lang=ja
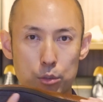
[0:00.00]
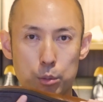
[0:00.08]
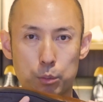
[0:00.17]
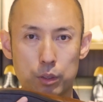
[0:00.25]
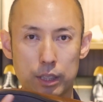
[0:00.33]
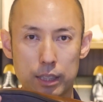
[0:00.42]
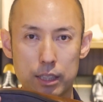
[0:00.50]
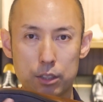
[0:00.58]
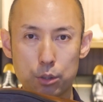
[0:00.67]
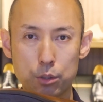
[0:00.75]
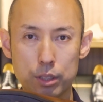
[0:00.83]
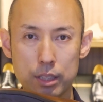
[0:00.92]
ンの部分が非
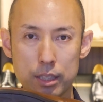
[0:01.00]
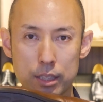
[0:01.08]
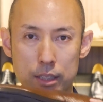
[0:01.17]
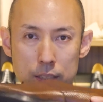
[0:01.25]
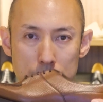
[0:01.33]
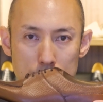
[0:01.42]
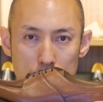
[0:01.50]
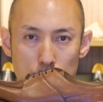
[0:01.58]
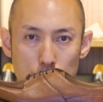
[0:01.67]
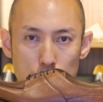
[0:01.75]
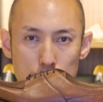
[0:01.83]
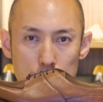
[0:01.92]
常に
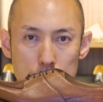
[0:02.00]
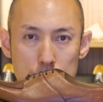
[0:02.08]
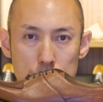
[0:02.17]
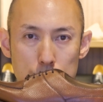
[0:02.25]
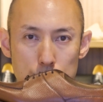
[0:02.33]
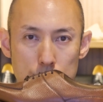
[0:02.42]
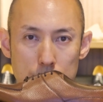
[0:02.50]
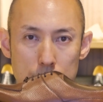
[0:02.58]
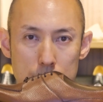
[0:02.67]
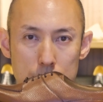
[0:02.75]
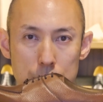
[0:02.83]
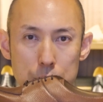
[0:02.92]
低いという
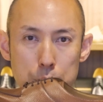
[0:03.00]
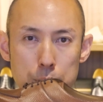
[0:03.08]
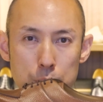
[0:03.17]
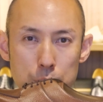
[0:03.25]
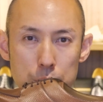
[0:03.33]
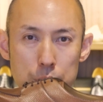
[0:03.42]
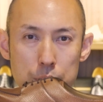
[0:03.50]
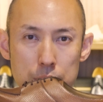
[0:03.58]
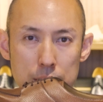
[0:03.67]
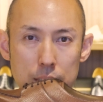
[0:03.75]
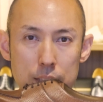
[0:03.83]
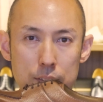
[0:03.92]
か薄めの作
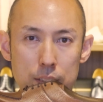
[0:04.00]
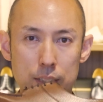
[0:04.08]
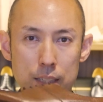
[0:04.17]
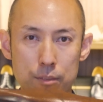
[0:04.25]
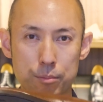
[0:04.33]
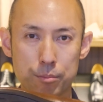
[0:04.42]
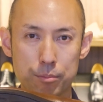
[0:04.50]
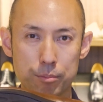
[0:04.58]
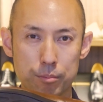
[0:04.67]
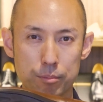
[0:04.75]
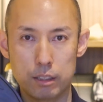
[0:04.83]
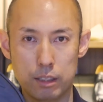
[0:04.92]
りになってるんですね。
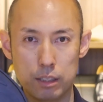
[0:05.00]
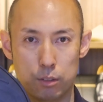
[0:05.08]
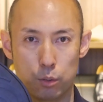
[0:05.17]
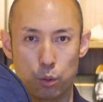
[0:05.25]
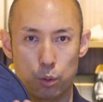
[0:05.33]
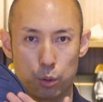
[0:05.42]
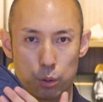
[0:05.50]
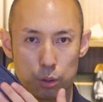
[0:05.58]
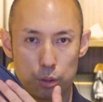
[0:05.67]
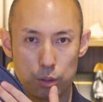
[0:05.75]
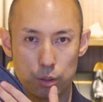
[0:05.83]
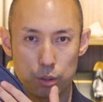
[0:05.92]
ですので
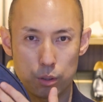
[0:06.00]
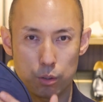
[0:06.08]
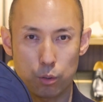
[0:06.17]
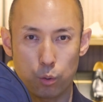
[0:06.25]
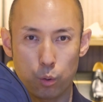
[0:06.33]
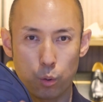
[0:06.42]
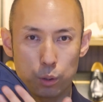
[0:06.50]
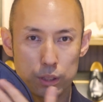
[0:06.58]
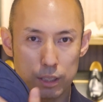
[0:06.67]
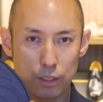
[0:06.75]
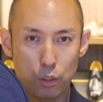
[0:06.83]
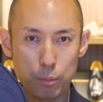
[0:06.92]
こ
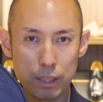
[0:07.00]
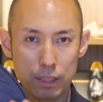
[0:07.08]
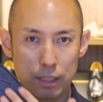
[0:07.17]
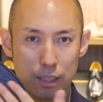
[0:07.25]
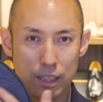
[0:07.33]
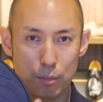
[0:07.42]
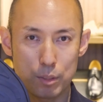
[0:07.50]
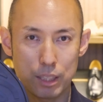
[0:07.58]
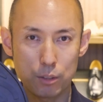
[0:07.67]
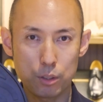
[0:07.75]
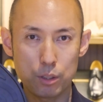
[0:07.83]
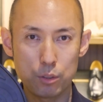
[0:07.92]
ちらの面から見
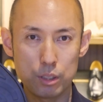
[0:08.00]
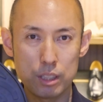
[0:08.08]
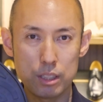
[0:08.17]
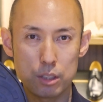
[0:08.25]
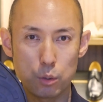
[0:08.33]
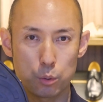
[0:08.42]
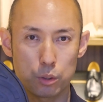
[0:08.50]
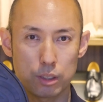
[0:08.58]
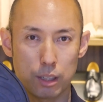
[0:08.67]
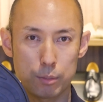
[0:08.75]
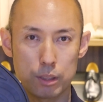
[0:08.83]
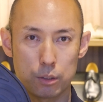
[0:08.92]
た時の印象と比
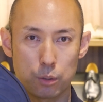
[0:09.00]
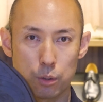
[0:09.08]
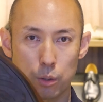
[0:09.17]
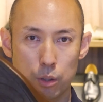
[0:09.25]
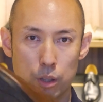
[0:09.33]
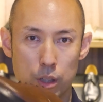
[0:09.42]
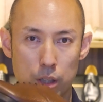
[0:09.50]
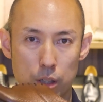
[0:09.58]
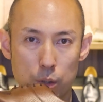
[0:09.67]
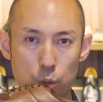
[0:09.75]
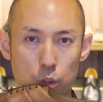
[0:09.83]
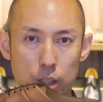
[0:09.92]
べると、
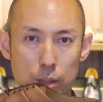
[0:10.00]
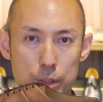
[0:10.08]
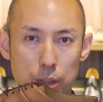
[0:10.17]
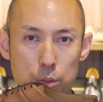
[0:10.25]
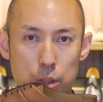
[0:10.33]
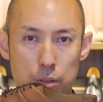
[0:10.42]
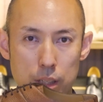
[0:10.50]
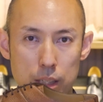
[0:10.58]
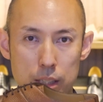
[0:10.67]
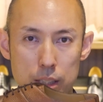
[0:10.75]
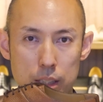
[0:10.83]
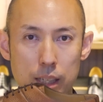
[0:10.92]
横から見た時
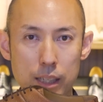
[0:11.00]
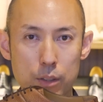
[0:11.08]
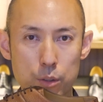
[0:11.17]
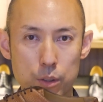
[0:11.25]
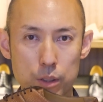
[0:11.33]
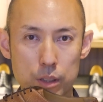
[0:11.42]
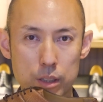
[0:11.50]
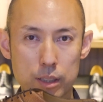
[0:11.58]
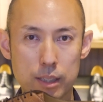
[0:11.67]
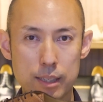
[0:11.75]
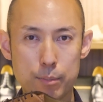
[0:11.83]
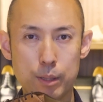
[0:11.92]
は意外とすっ
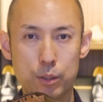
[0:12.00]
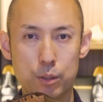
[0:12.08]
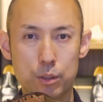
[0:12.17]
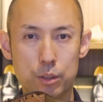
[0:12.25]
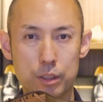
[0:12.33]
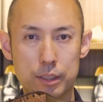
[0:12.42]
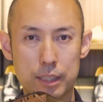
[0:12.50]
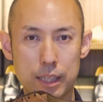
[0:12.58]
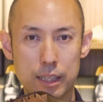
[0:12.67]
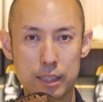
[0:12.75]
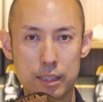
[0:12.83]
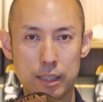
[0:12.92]
きりめの仕
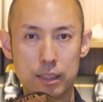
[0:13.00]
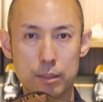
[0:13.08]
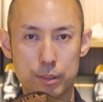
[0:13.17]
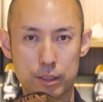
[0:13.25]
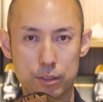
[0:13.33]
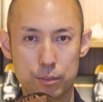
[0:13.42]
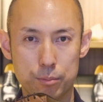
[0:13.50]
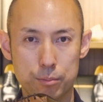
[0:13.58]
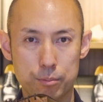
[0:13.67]
上がりになってます。